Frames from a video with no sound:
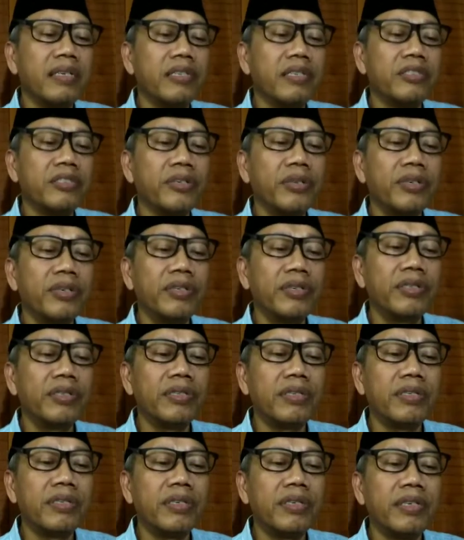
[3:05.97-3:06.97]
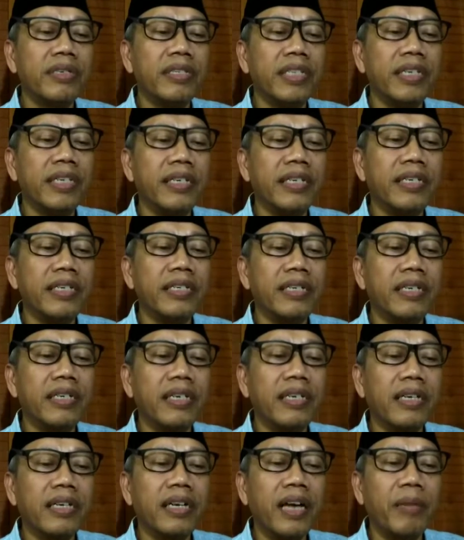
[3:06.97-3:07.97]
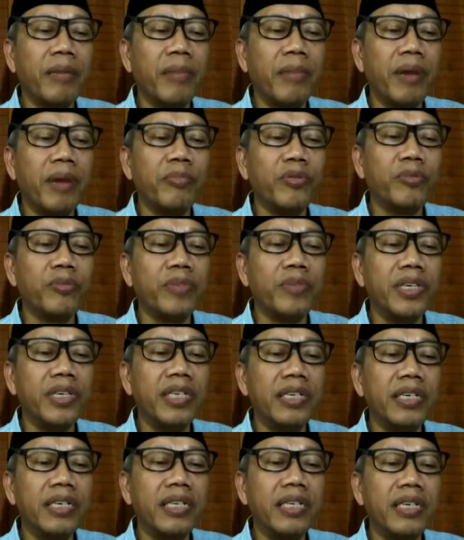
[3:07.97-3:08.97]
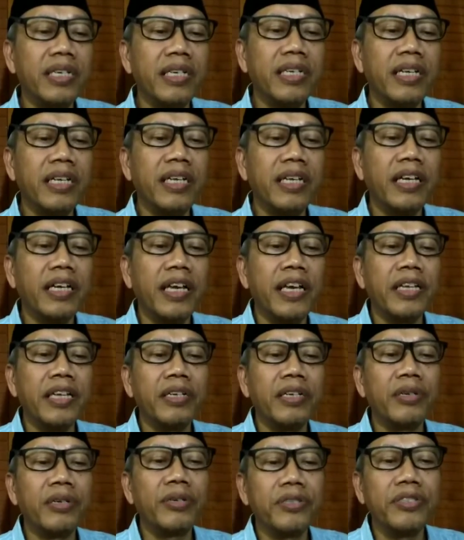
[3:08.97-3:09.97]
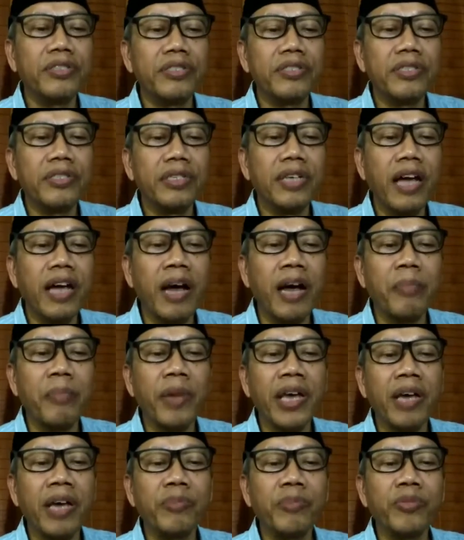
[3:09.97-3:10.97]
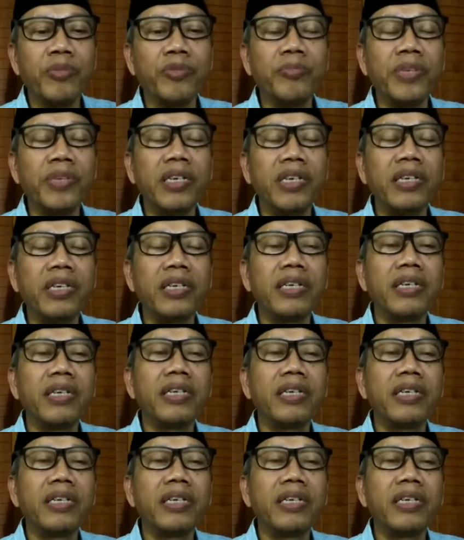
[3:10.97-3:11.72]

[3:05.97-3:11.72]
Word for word: So, the Kama Bumi includes Apaya Bumi,